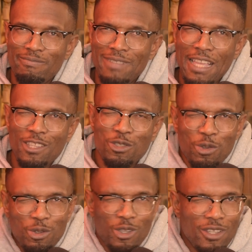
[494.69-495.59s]
La
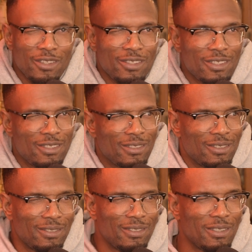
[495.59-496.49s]
question que,
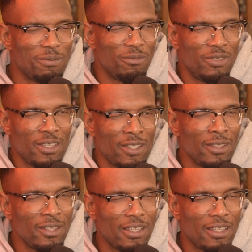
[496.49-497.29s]
qui me vient,